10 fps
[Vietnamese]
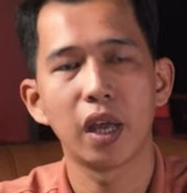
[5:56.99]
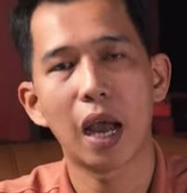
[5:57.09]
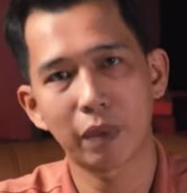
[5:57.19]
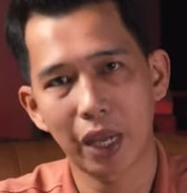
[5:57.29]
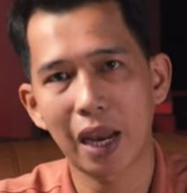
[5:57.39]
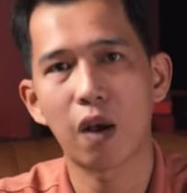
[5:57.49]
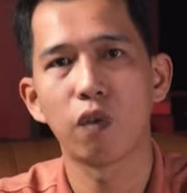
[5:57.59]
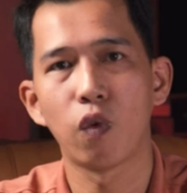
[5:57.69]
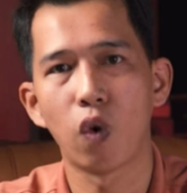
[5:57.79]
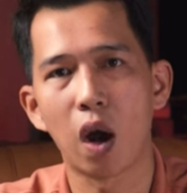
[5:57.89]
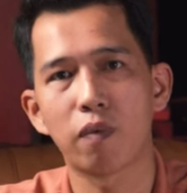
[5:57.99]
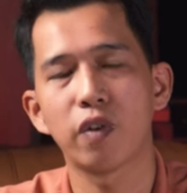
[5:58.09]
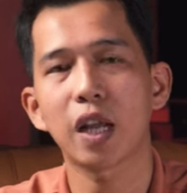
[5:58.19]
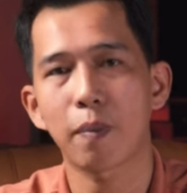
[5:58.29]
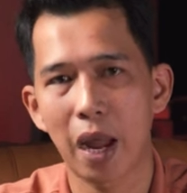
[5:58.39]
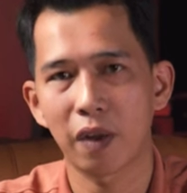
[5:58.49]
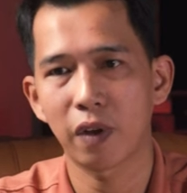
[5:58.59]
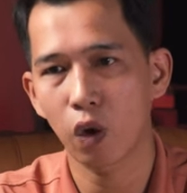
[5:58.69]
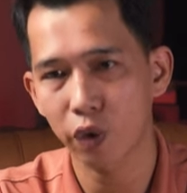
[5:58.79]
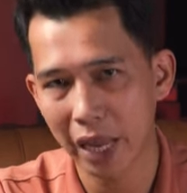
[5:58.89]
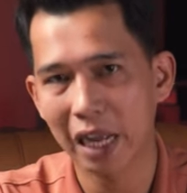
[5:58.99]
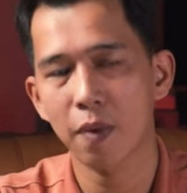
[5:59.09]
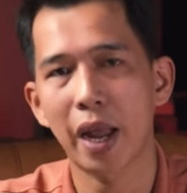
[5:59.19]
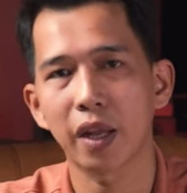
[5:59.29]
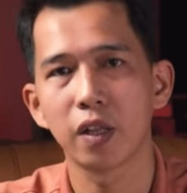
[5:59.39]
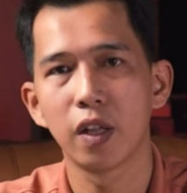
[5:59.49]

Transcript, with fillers: âm thanh nào phù hợp với các bạn và ngôi nhà các bạn